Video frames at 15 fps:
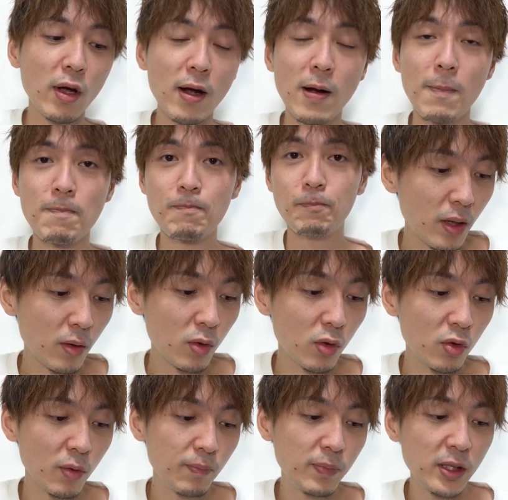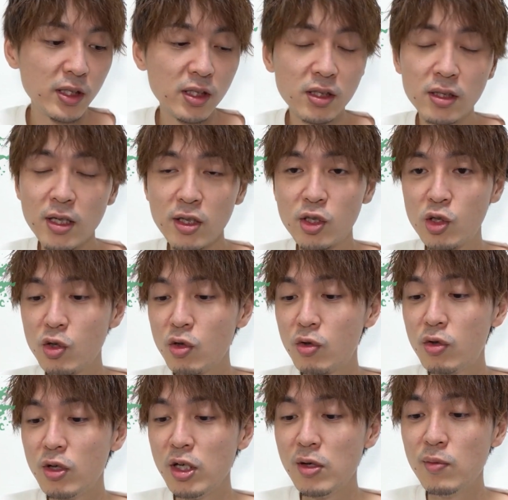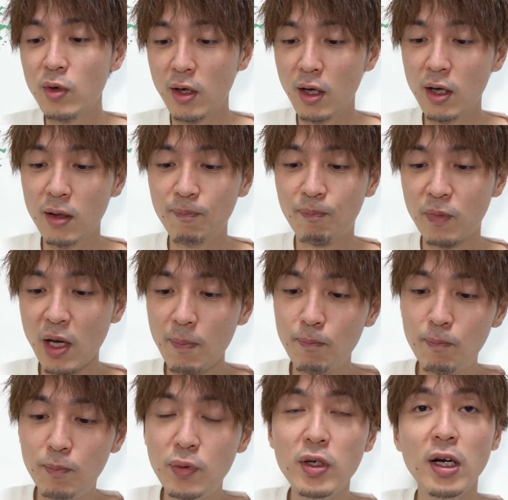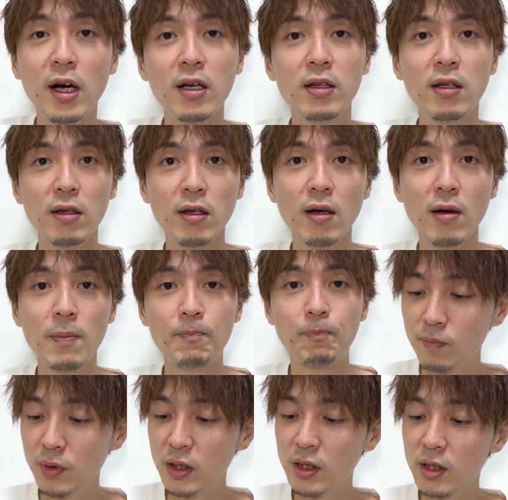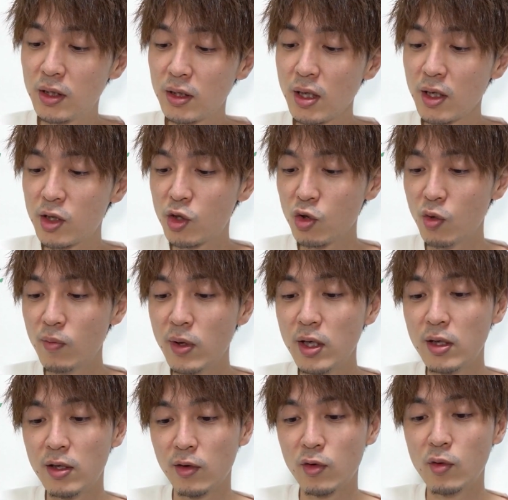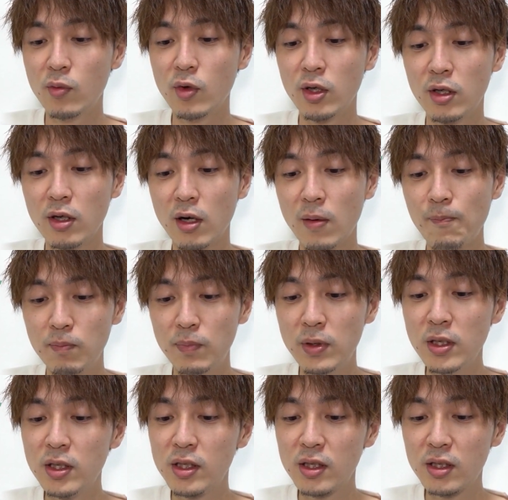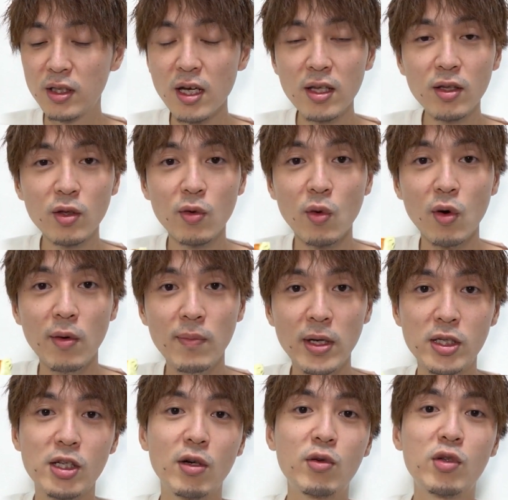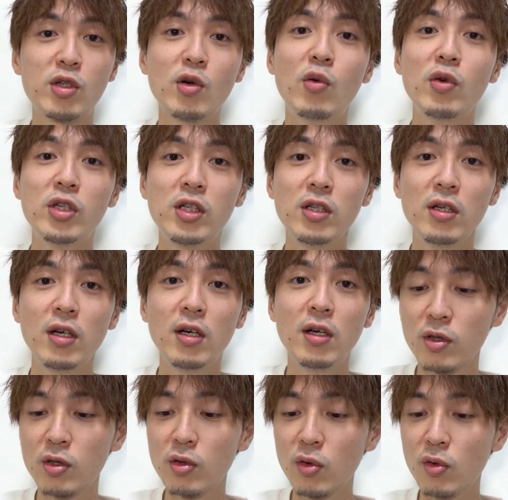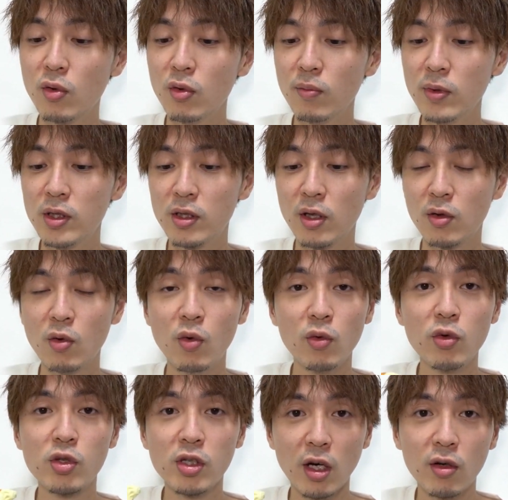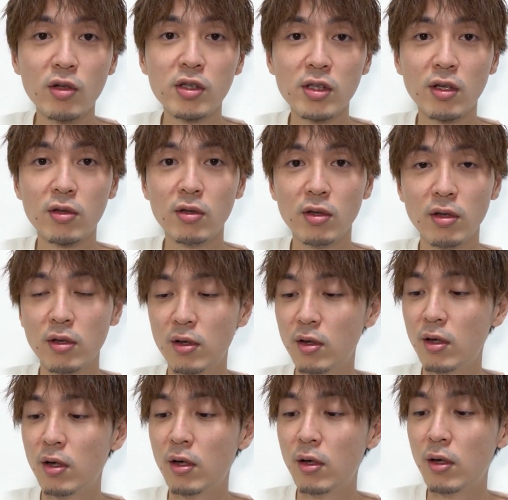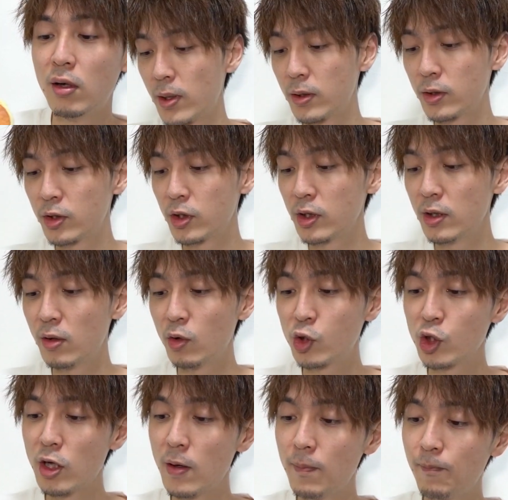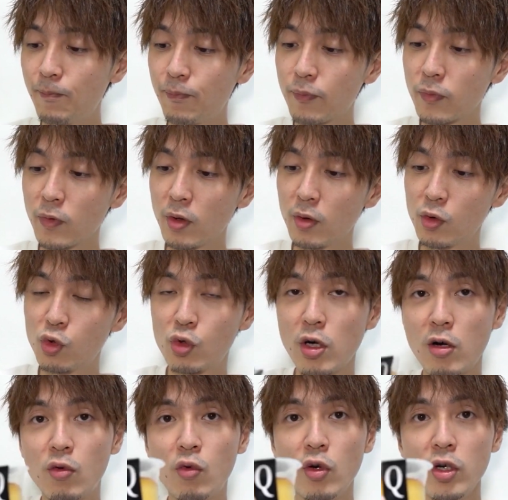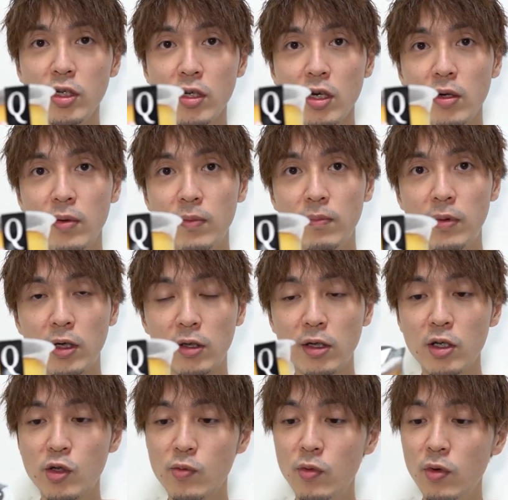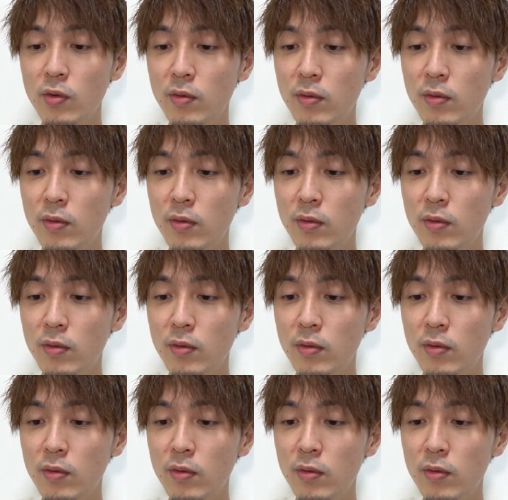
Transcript: これ、このピスタチオクリームがたっぷり入ってて、ピスタチオメインかと思いきや、ビスケットがめちゃくちゃ美味しい。外のビスケットほんとサクサク。次はこちら。ちょっとかっこいいね。パッケージ